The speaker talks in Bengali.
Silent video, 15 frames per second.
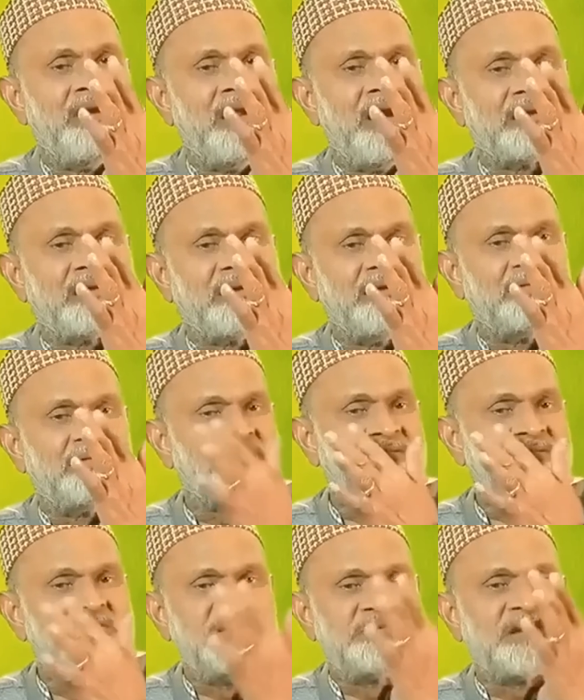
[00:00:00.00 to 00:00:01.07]
নাকের
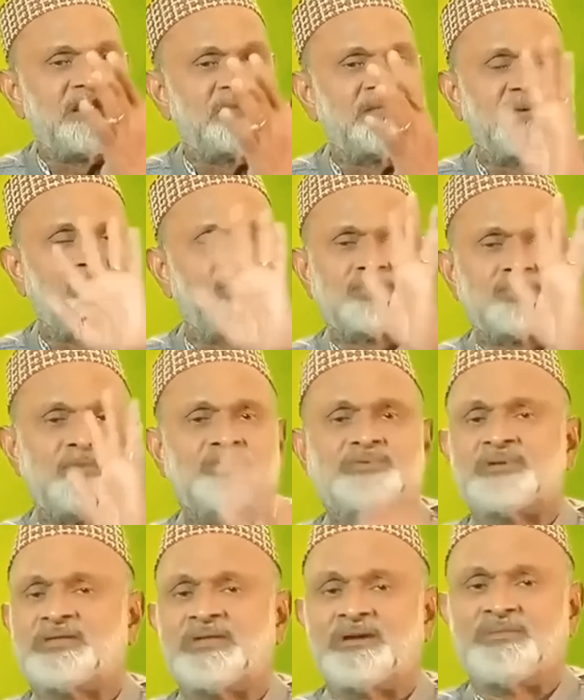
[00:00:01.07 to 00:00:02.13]
নিঃশ্বাসে কোনো
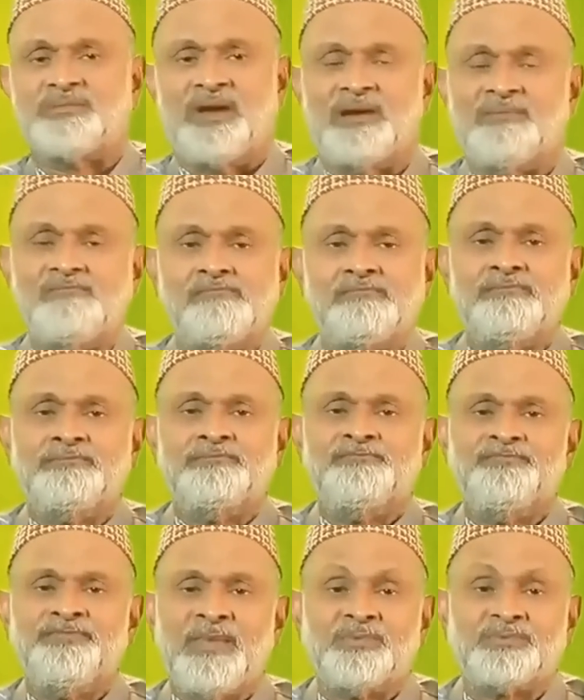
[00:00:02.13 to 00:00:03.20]
সমস্যা থাকবে না
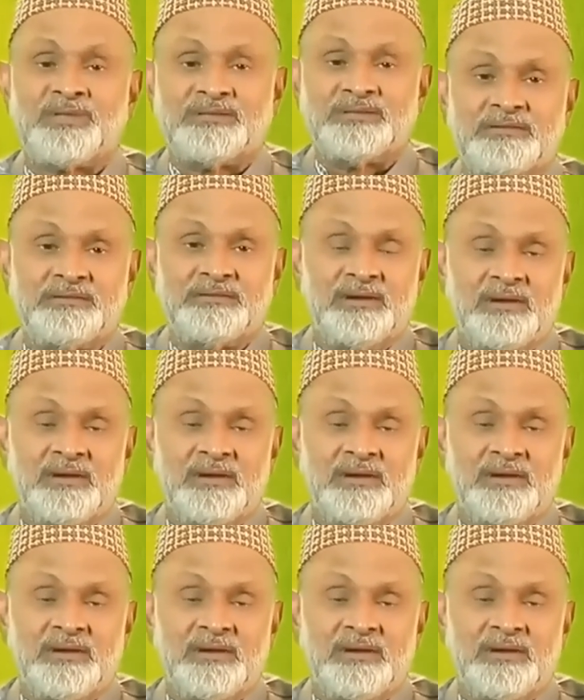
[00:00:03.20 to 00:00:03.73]
এবং তাদের